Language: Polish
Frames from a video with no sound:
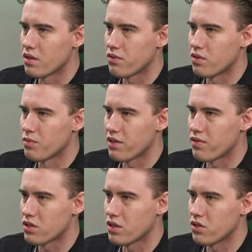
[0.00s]
w tym
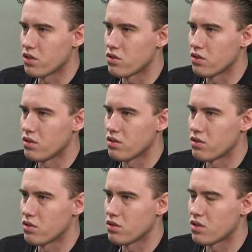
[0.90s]
najważniejsze, czyli,
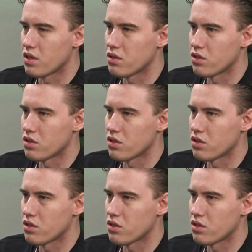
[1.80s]
czyli że,